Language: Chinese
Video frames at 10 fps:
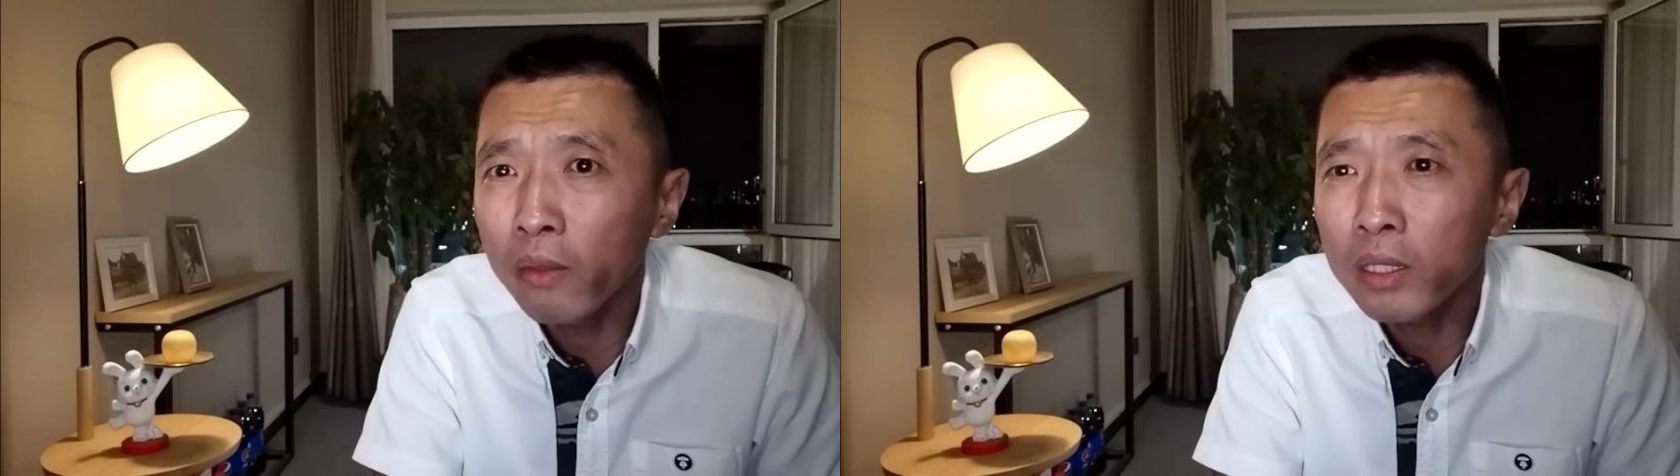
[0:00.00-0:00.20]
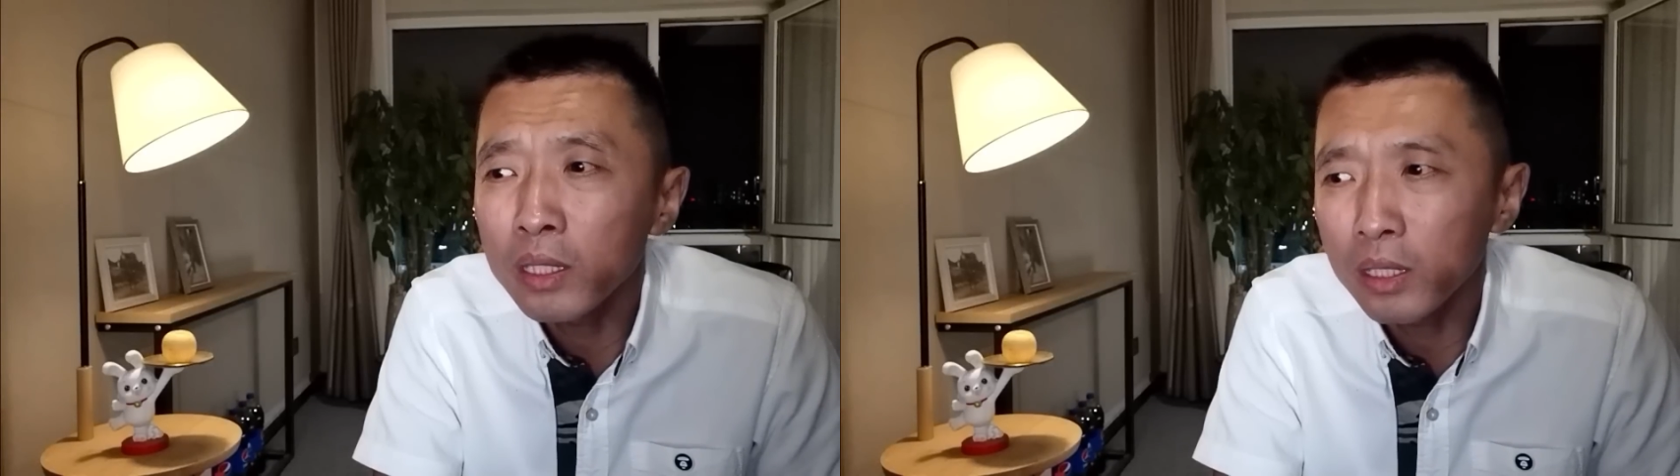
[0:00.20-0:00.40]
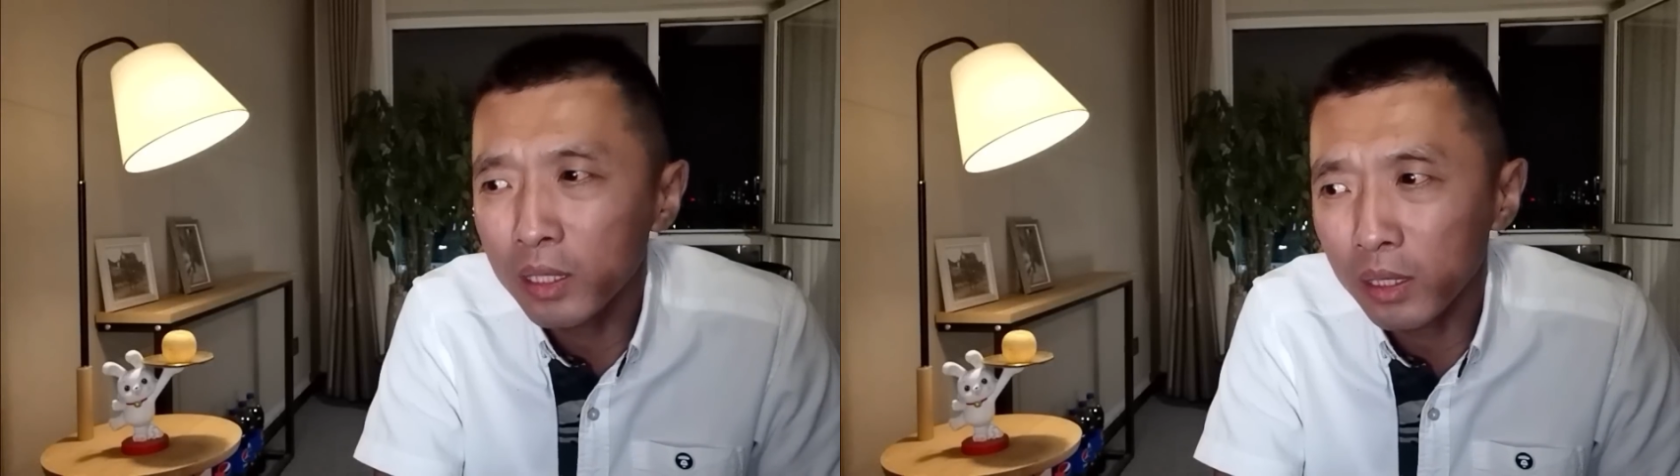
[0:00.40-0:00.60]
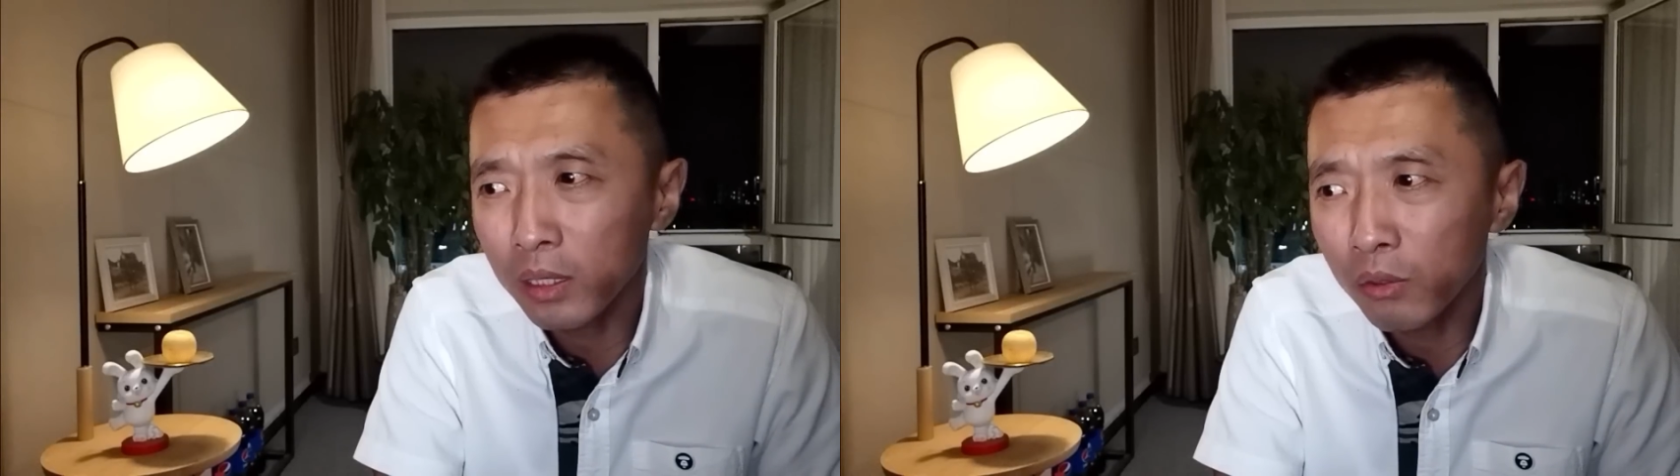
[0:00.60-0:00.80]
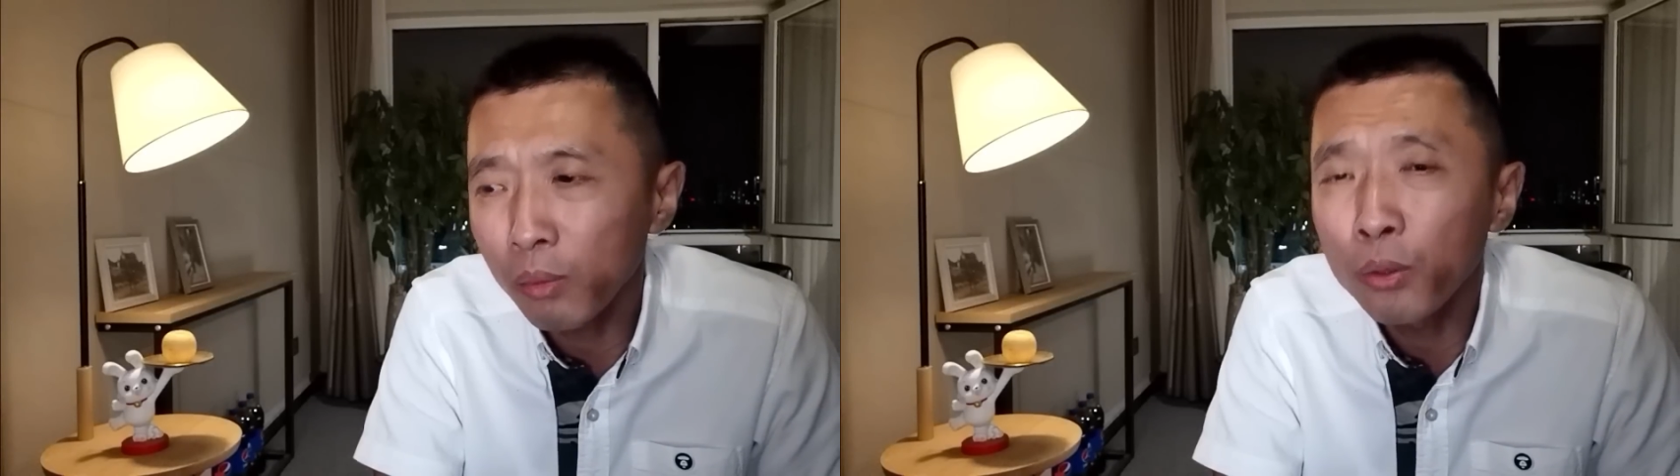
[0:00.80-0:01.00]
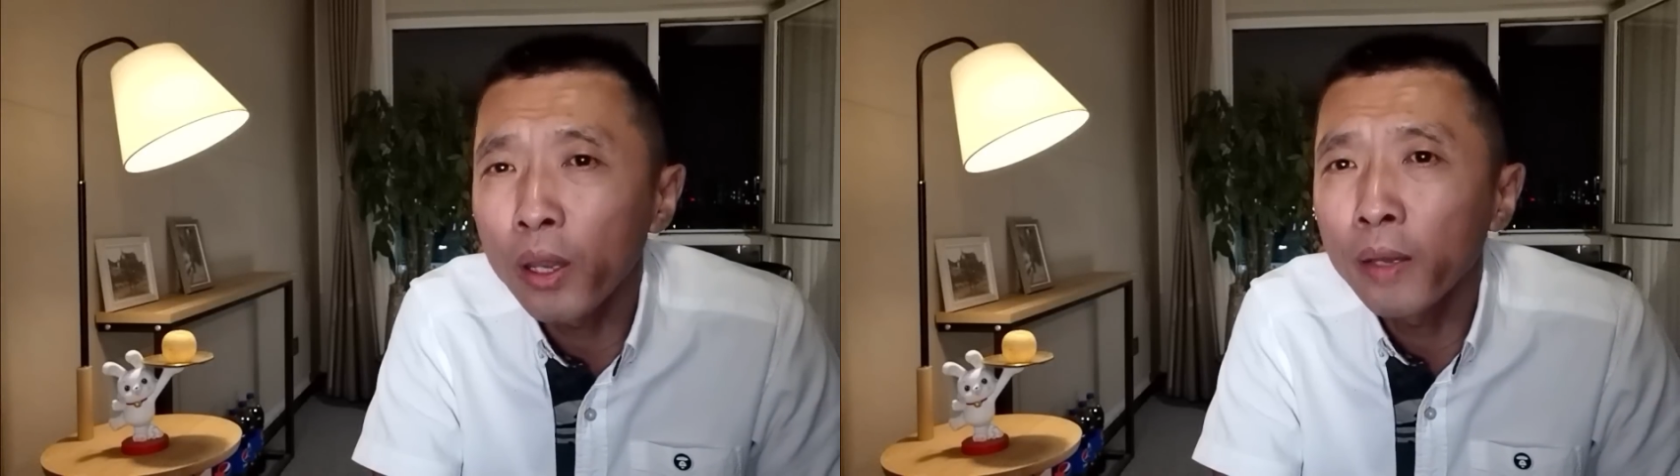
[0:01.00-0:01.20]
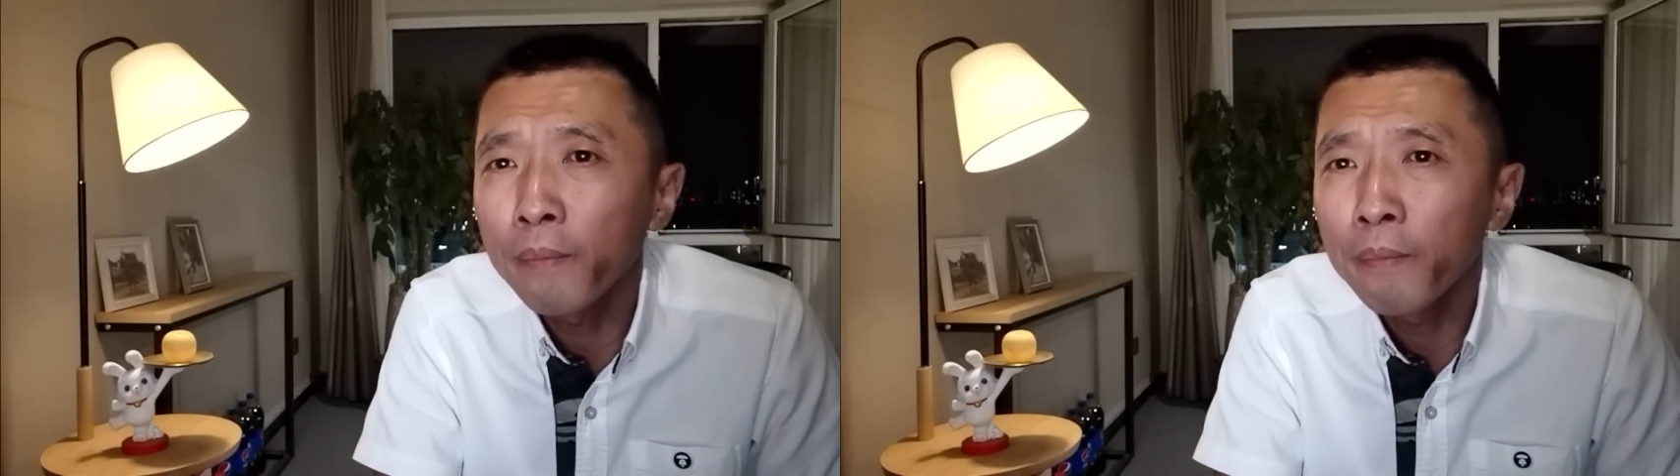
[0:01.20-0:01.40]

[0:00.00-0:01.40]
子一起死，对不对？